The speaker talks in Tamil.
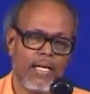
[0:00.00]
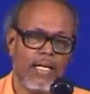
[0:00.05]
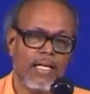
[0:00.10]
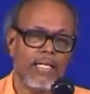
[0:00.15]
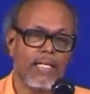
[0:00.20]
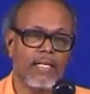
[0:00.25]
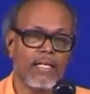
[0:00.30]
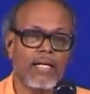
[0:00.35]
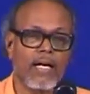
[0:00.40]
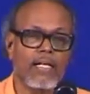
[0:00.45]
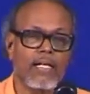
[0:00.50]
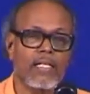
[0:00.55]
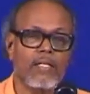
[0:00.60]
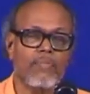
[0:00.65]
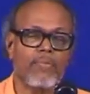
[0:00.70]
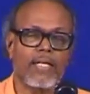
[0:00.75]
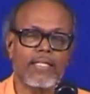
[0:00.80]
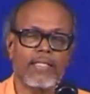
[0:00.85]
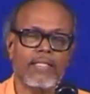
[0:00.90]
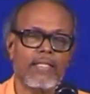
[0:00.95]
இரு
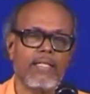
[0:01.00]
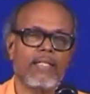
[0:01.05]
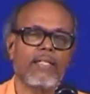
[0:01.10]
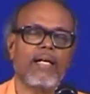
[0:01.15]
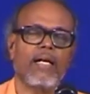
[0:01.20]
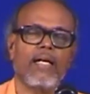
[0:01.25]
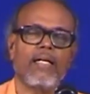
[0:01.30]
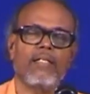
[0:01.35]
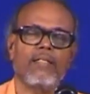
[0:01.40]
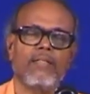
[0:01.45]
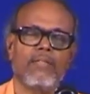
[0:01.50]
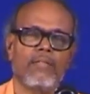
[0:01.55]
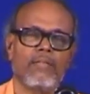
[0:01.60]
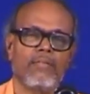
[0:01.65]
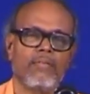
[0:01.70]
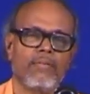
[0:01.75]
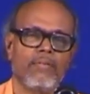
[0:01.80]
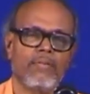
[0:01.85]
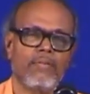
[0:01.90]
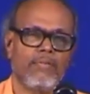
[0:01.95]
கால்கள் படைத்திருக்கிறான்
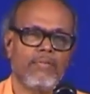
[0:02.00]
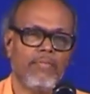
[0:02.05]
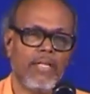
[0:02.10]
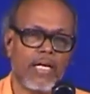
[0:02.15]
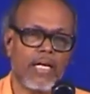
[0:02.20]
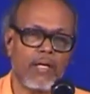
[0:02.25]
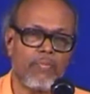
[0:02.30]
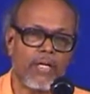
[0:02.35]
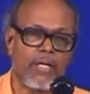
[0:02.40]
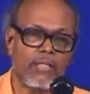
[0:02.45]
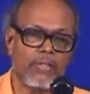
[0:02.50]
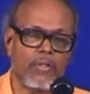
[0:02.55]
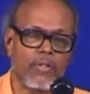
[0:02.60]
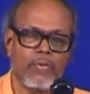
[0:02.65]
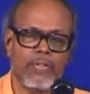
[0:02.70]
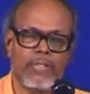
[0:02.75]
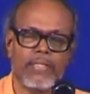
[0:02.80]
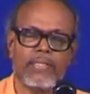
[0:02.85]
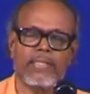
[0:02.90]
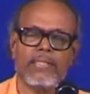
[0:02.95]
வேகமாக
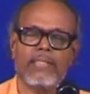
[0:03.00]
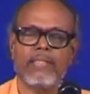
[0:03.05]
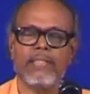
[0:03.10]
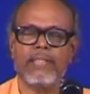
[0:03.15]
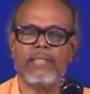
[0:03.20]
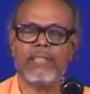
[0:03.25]
செல்வதற்கு